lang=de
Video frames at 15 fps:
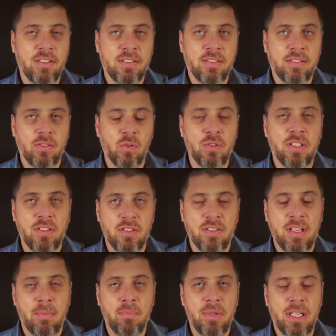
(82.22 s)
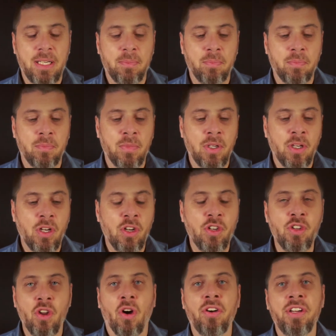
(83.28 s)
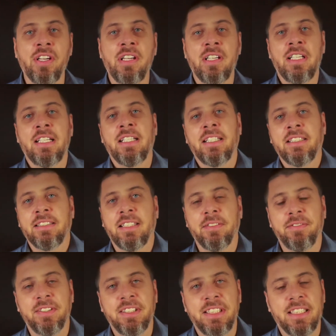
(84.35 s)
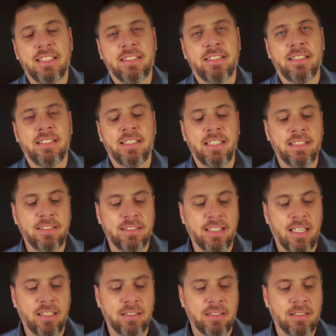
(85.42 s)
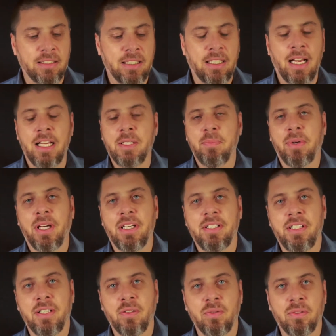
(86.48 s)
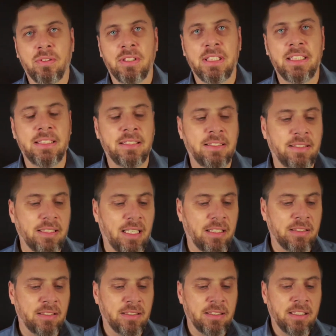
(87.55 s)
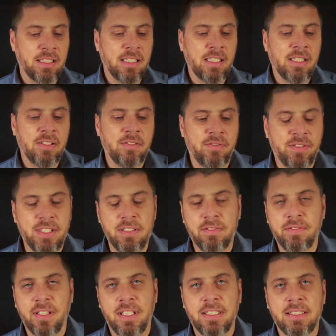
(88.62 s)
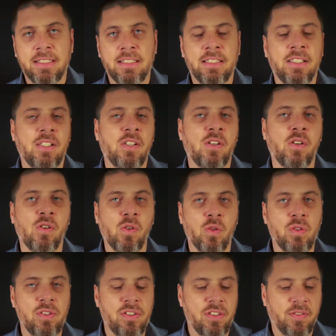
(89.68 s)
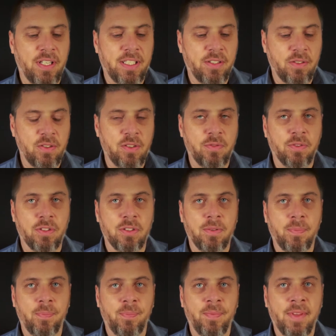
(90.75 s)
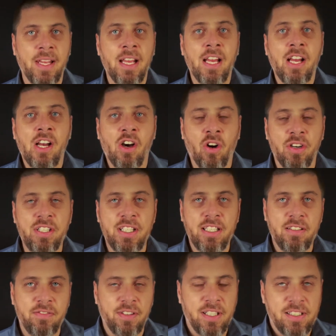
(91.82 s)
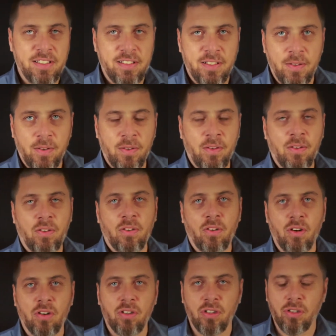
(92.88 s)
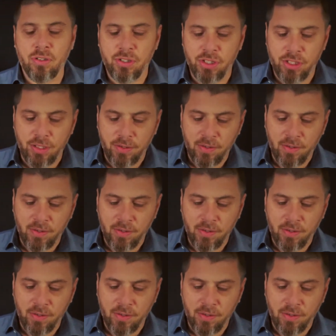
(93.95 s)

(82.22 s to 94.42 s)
unser Zusammenleben neu definiert in Sachen Gleichberechtigung, in Sachen Vielfalt und so weiter und so fort. Heute jedenfalls Orange.